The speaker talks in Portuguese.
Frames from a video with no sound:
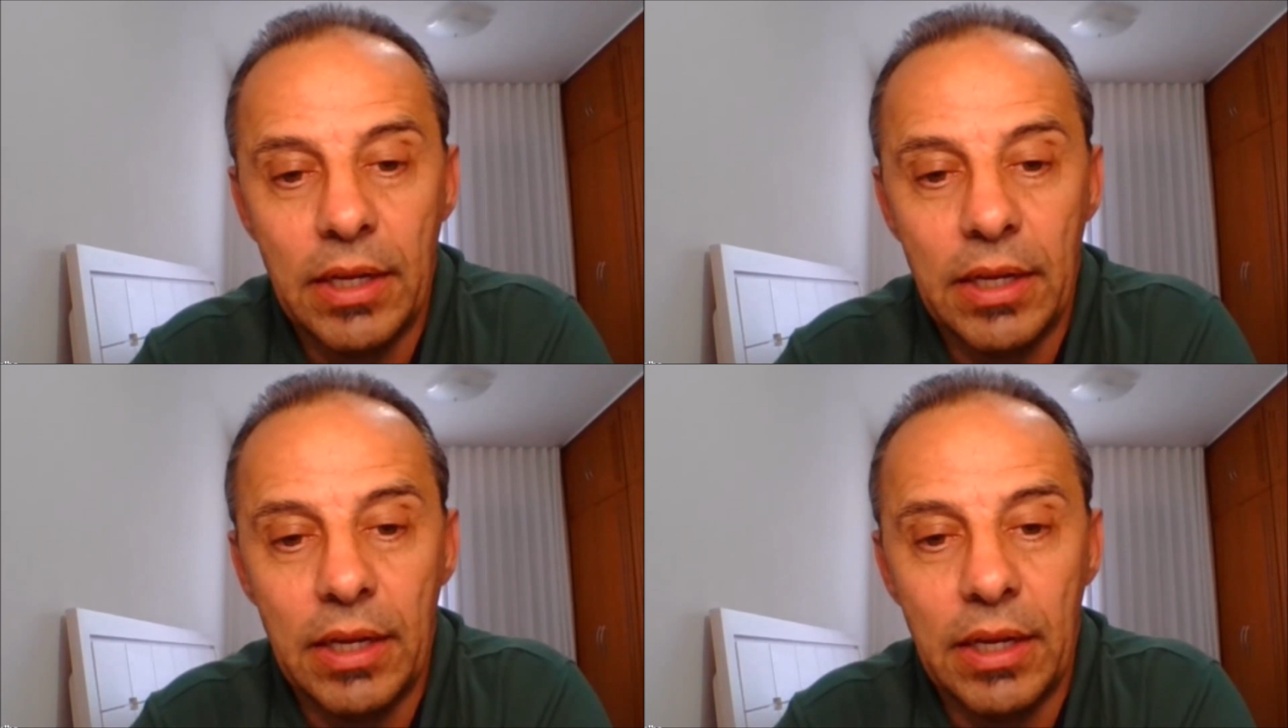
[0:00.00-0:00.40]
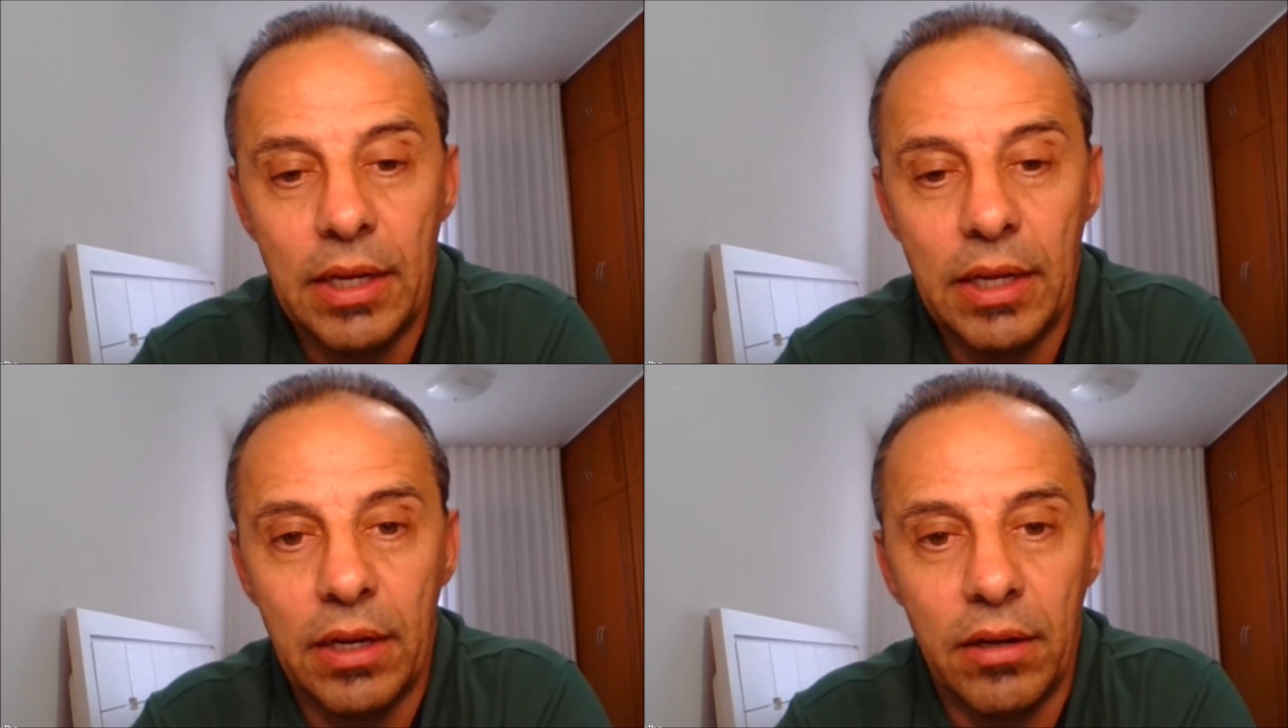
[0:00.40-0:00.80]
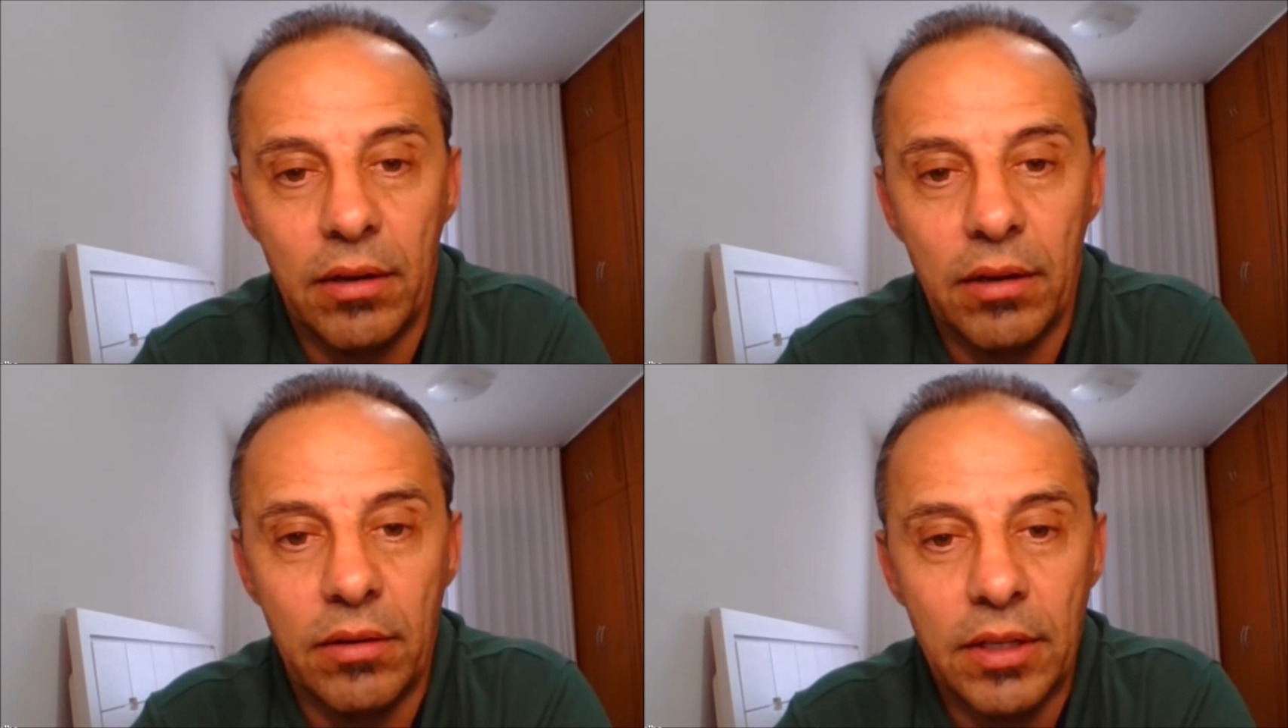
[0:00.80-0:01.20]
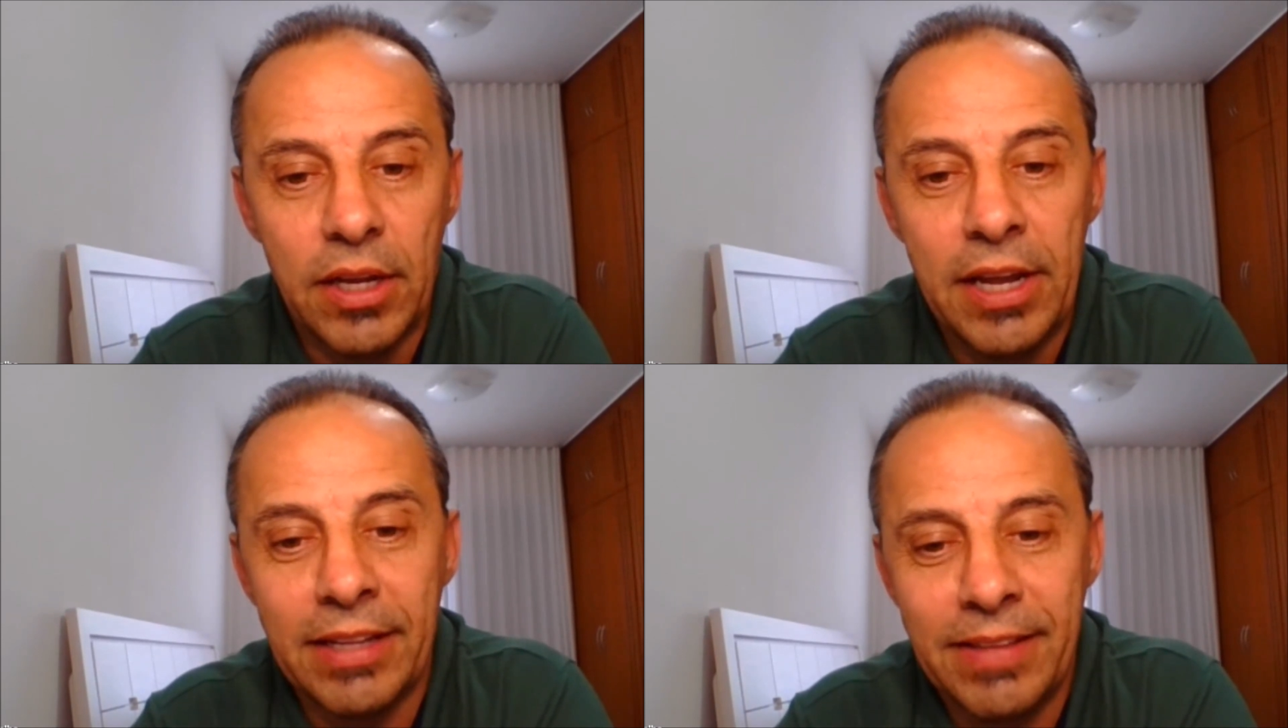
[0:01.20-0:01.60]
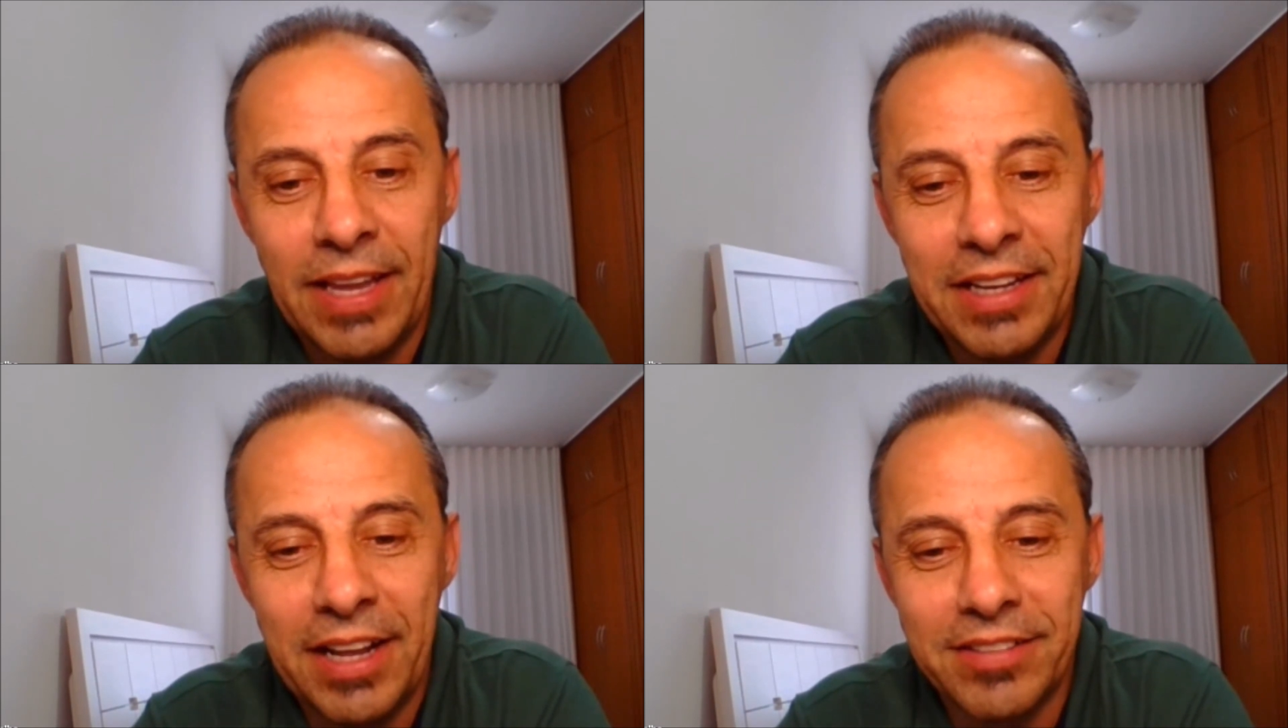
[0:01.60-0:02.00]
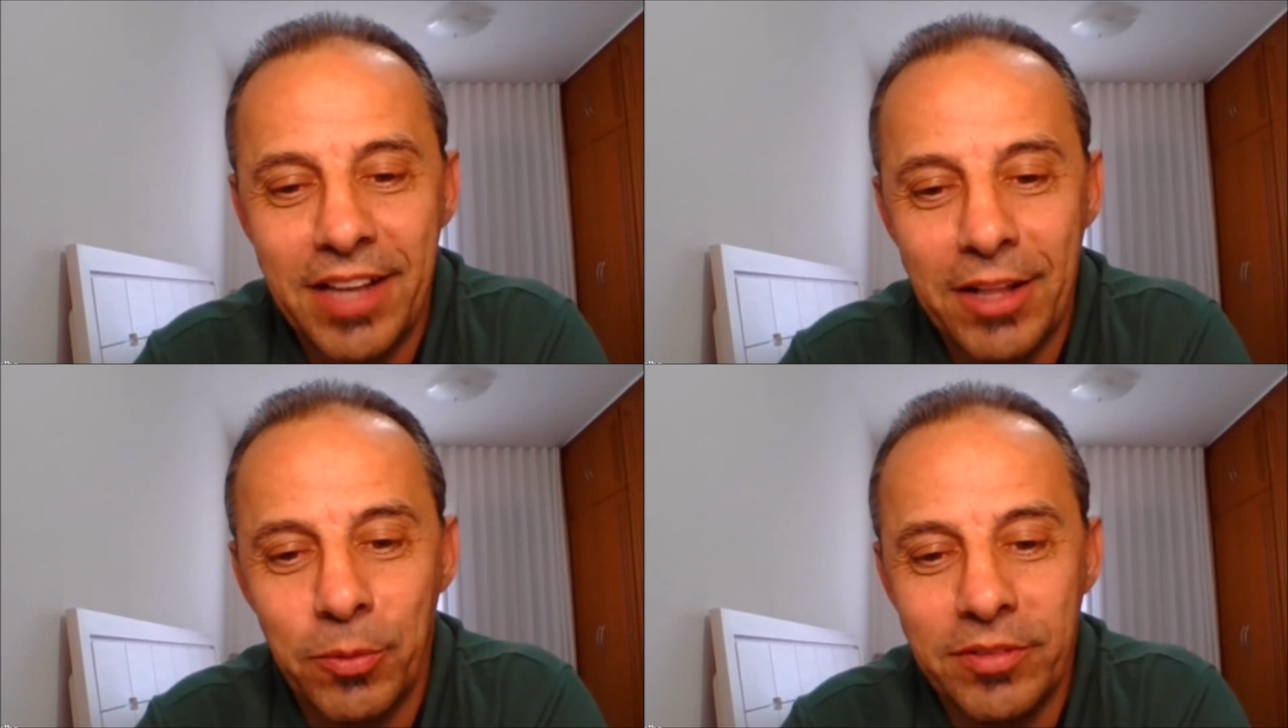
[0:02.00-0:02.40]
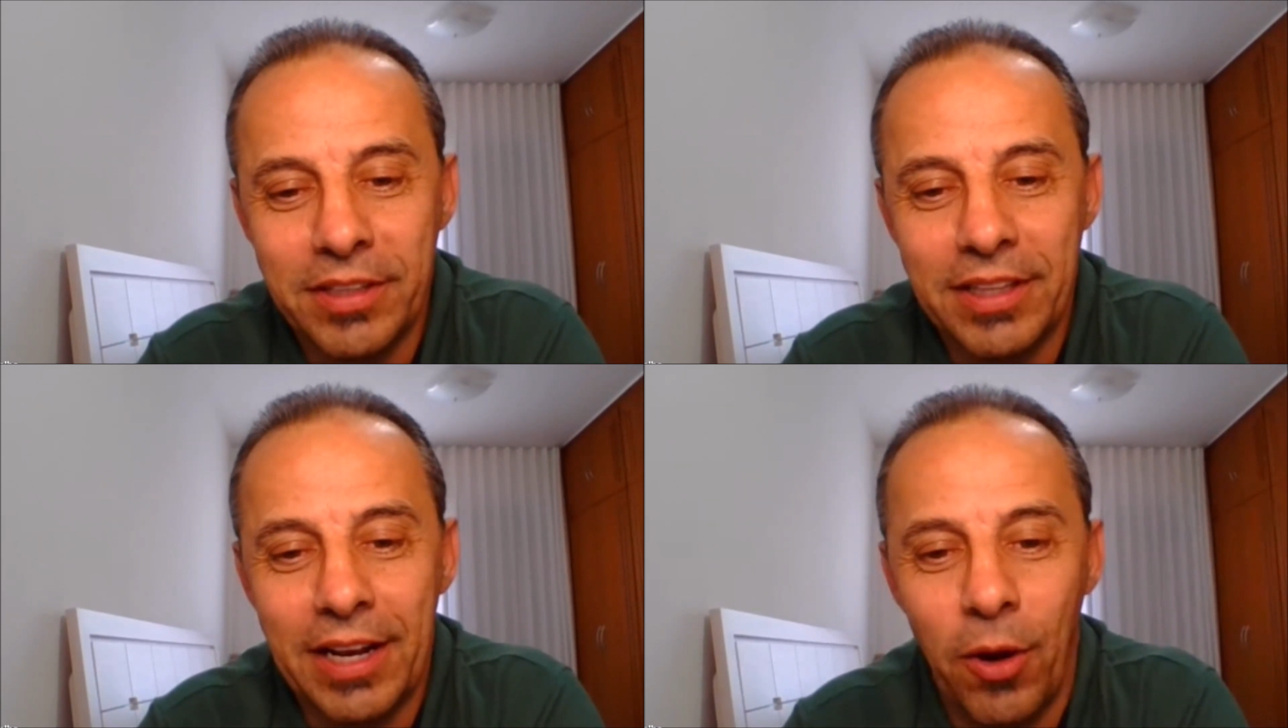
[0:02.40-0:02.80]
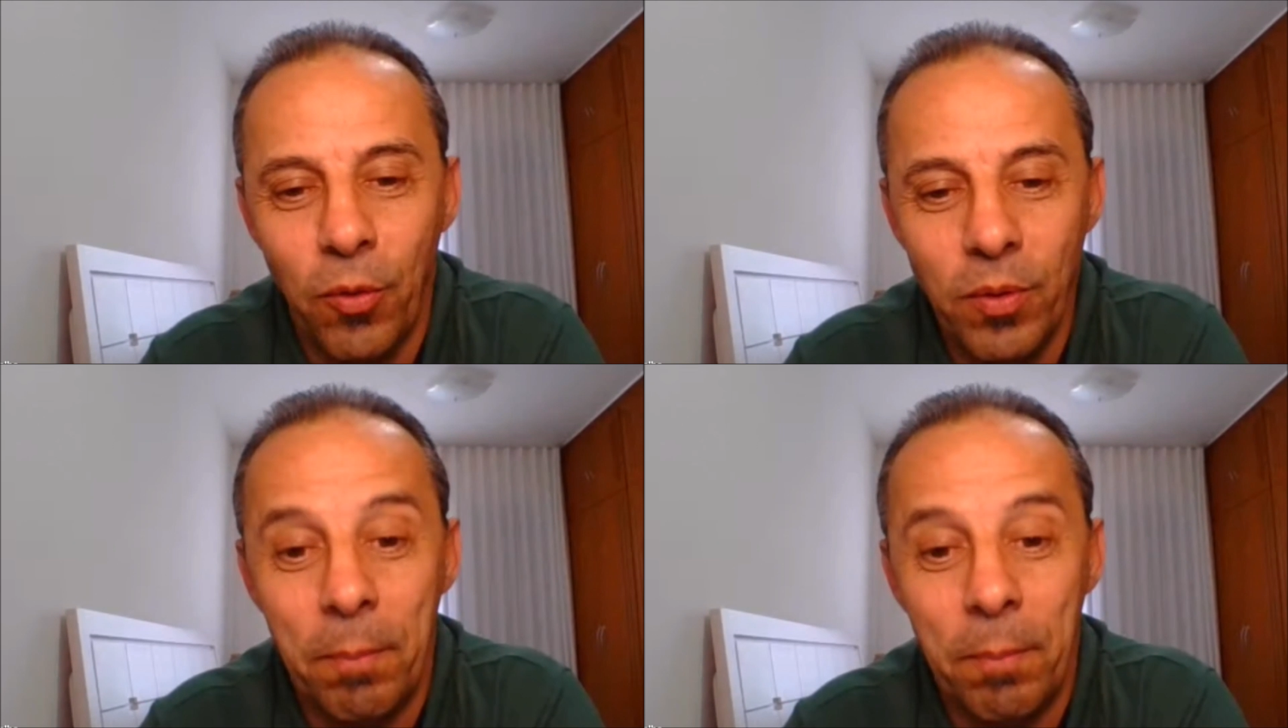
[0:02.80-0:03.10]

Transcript: É, é até engraçado quando você está na